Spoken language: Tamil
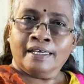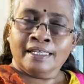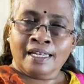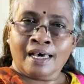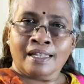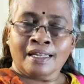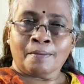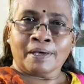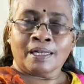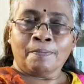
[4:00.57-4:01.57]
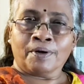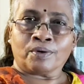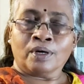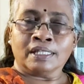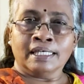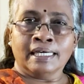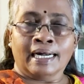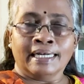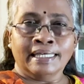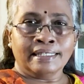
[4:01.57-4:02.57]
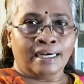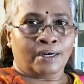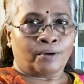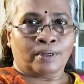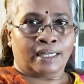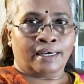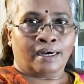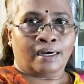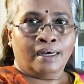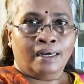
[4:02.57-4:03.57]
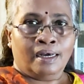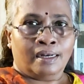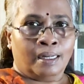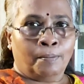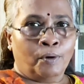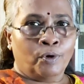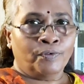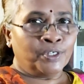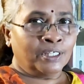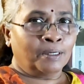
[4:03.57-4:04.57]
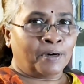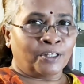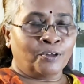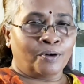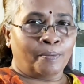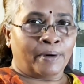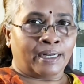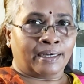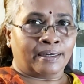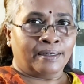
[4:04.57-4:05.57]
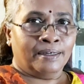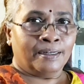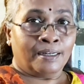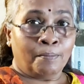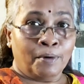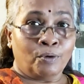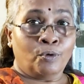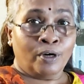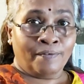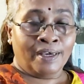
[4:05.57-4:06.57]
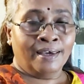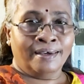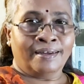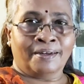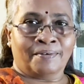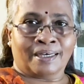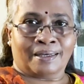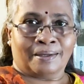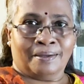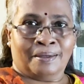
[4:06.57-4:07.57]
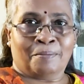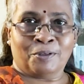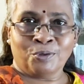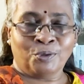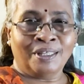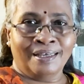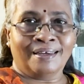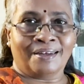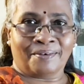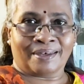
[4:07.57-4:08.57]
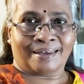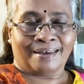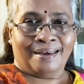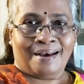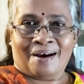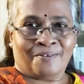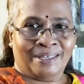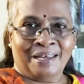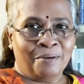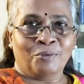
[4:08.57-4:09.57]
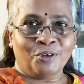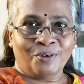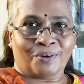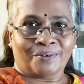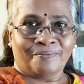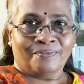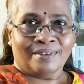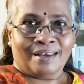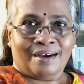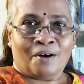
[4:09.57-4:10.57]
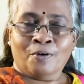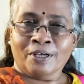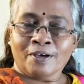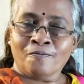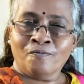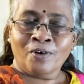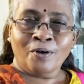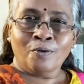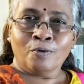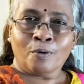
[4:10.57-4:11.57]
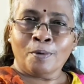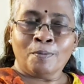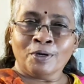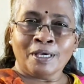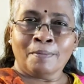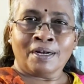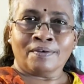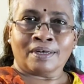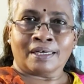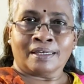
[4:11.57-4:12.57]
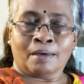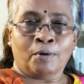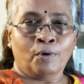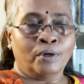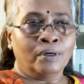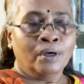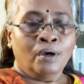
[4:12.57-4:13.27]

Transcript: இதனால நம்ம என்ன பண்ணுறோம் அதுக்கு அடிக்ட் ஆகிறோம் இல்லையா நம்ம ஒரு விஷயத்தை மறந்துடுறோம் பாருங்கள் நம்ம கூடவே இருக்கிறவங்க நம்மளை சுற்றி இருக்கிறவங்க அவங்க தானே முக்கியம் அவங்க எவ்வளோ ரொம்ப முக்கியமானவங்க நம்ம ஒரு